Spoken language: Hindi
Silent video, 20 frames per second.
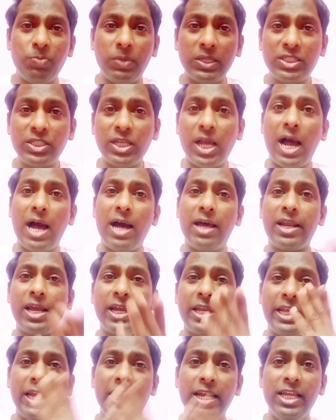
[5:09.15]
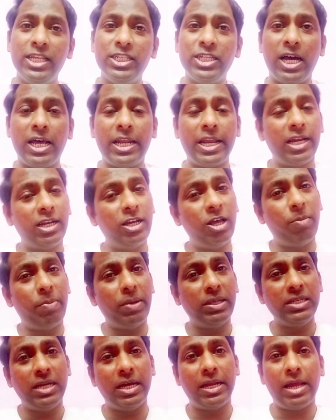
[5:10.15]
बच्चा आ रहा है खेले जा रहा है घर
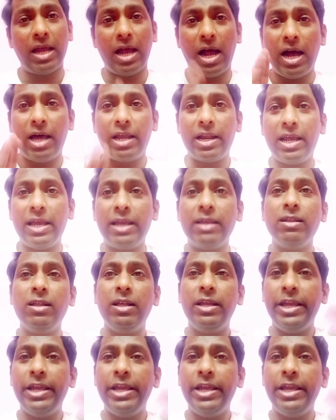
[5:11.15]
पे जा रहा है आ रहा है